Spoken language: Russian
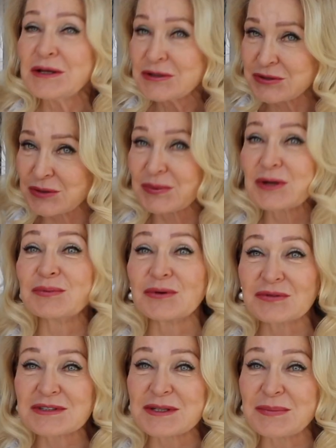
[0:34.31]
чтобы любовь
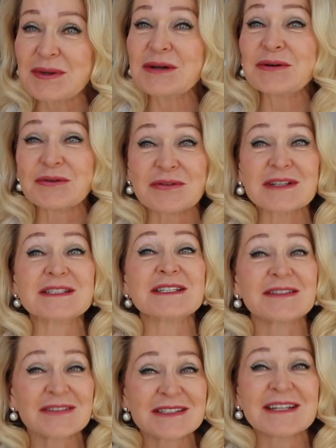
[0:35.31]
к себе у вас
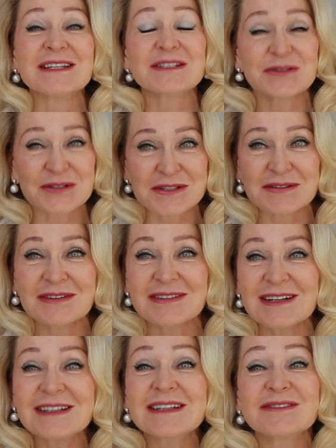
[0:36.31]
действительно
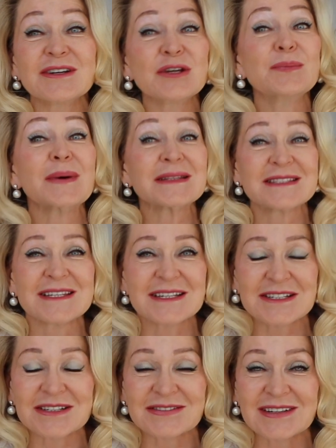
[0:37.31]
существовала, и вы ее
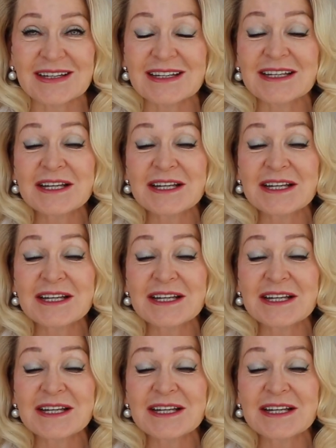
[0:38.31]
поддерживали.